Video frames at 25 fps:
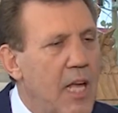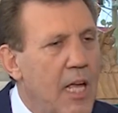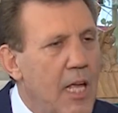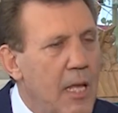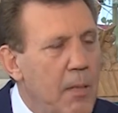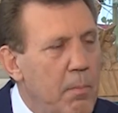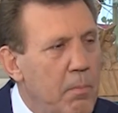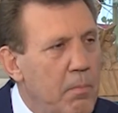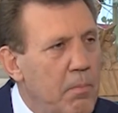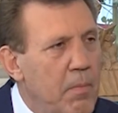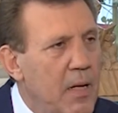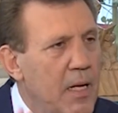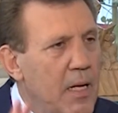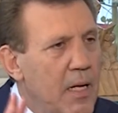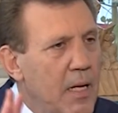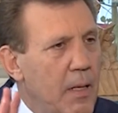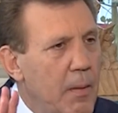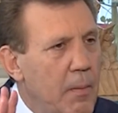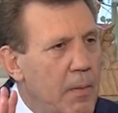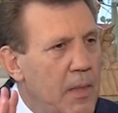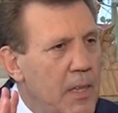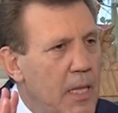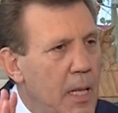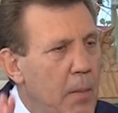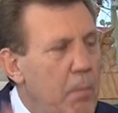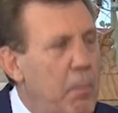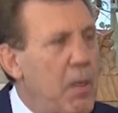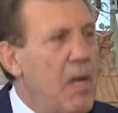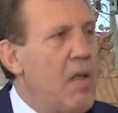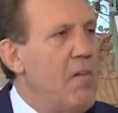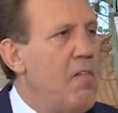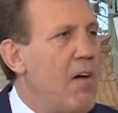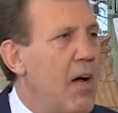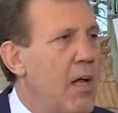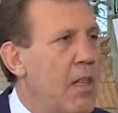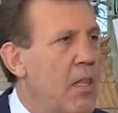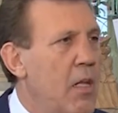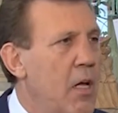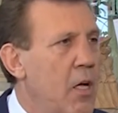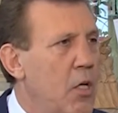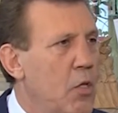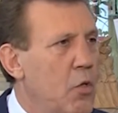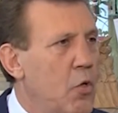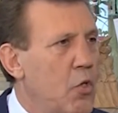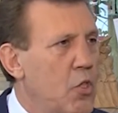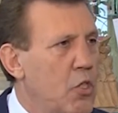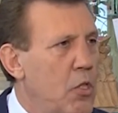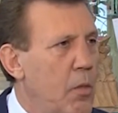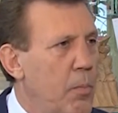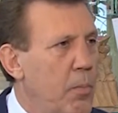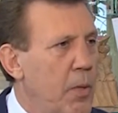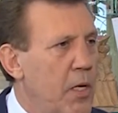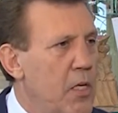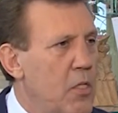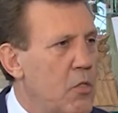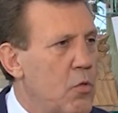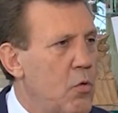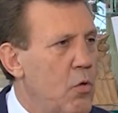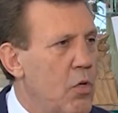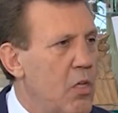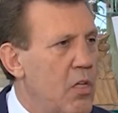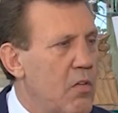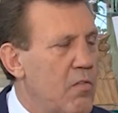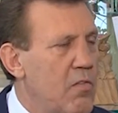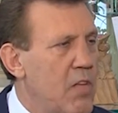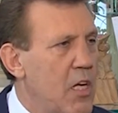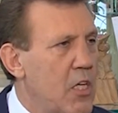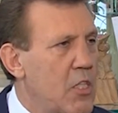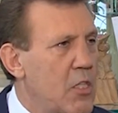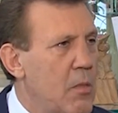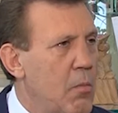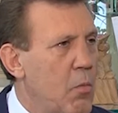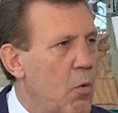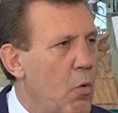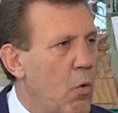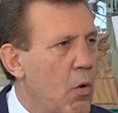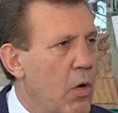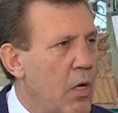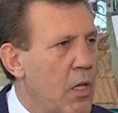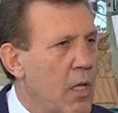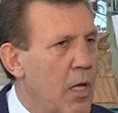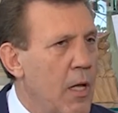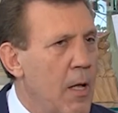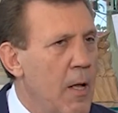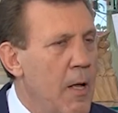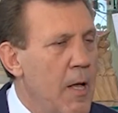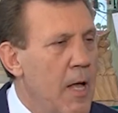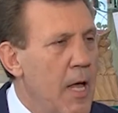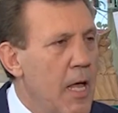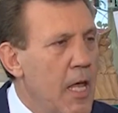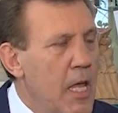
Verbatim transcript: Да им наплевать то, что происходит в нашем городе.